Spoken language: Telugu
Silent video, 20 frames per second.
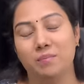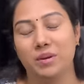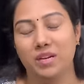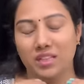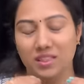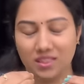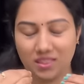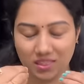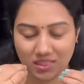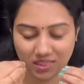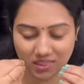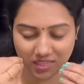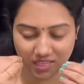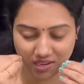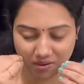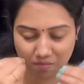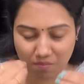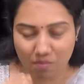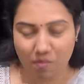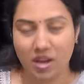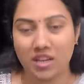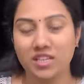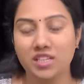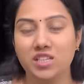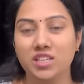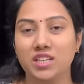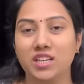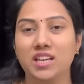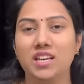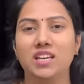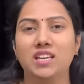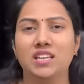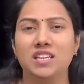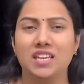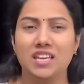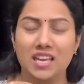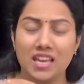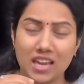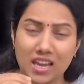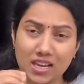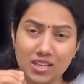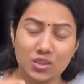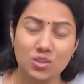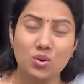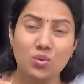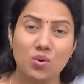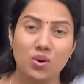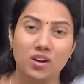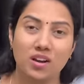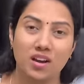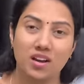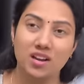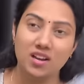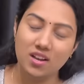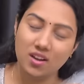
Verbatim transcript: ప్రతి మనిషికి ఏదో ఒక